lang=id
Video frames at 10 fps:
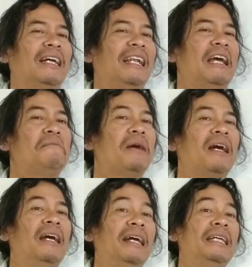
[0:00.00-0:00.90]

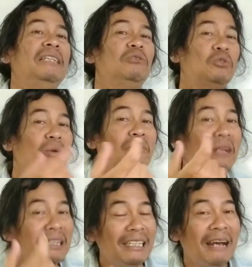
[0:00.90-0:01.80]
Kenapa? Itu sesuatu
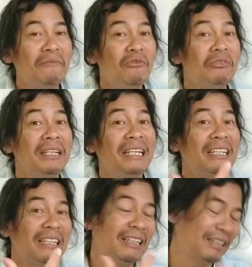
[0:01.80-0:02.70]
yang tidak
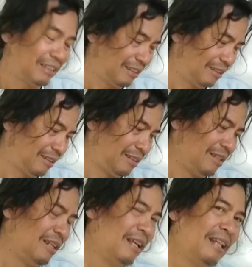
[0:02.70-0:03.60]
mungkin.
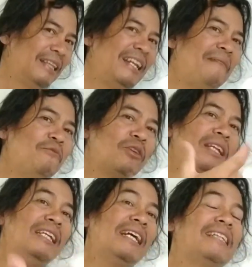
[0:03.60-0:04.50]
Tidak
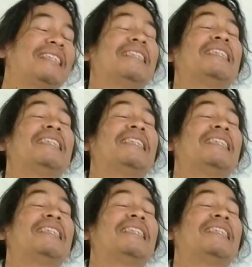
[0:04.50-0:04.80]
mungkin yang